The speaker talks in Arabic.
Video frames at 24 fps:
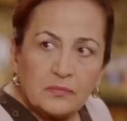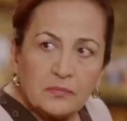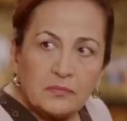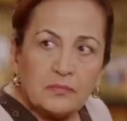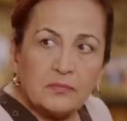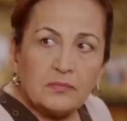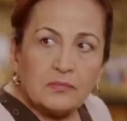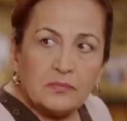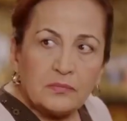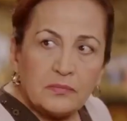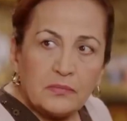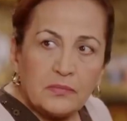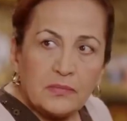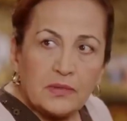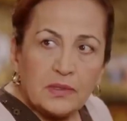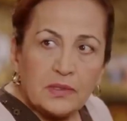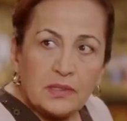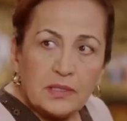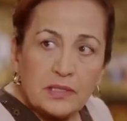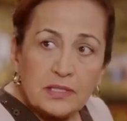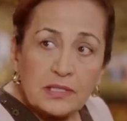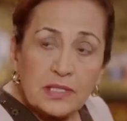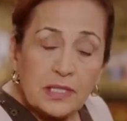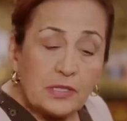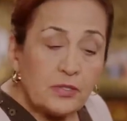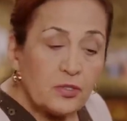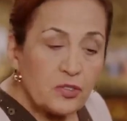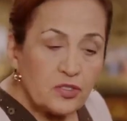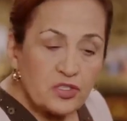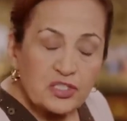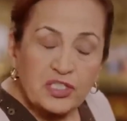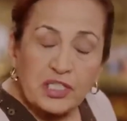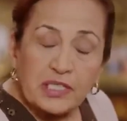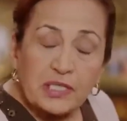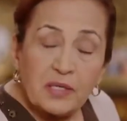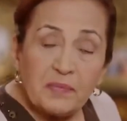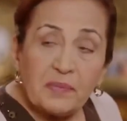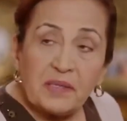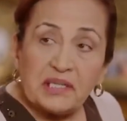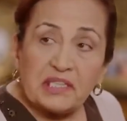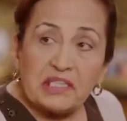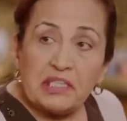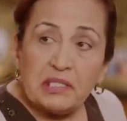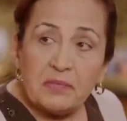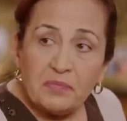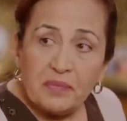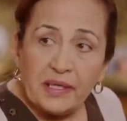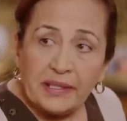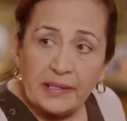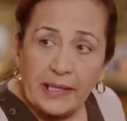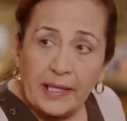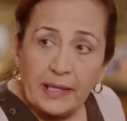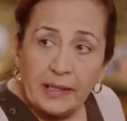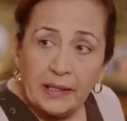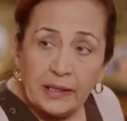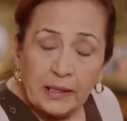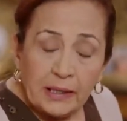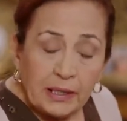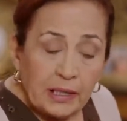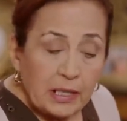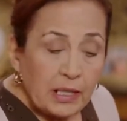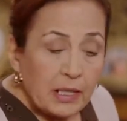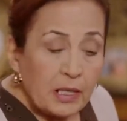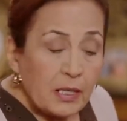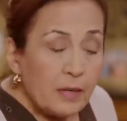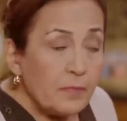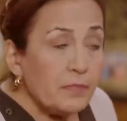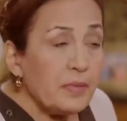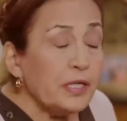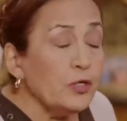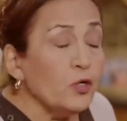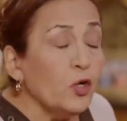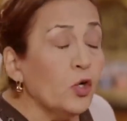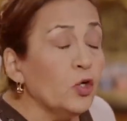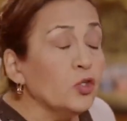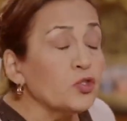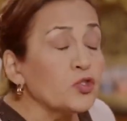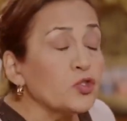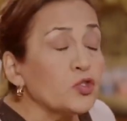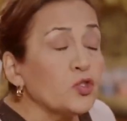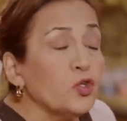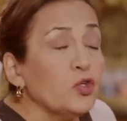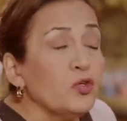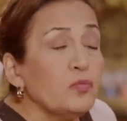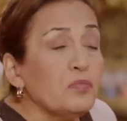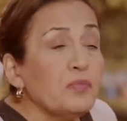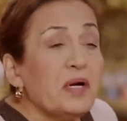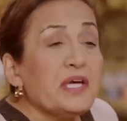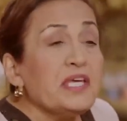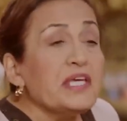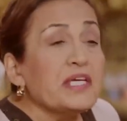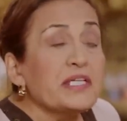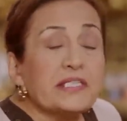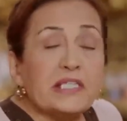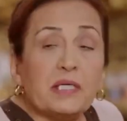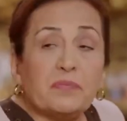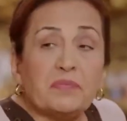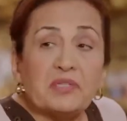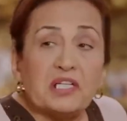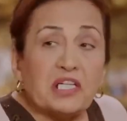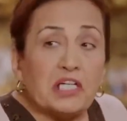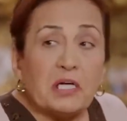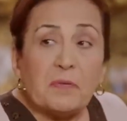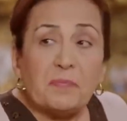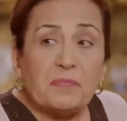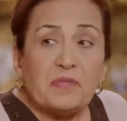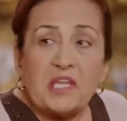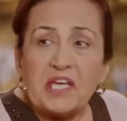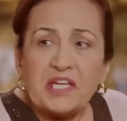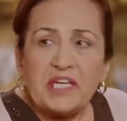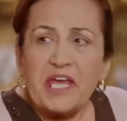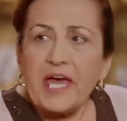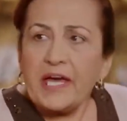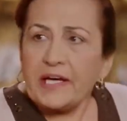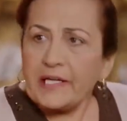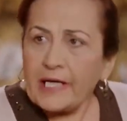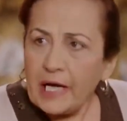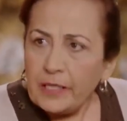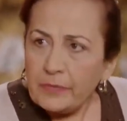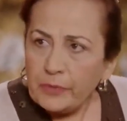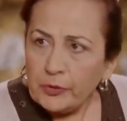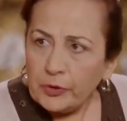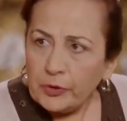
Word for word: مم. تركيني من هالحكي وقليلي ليش تركتيني لحالي بهداك المحل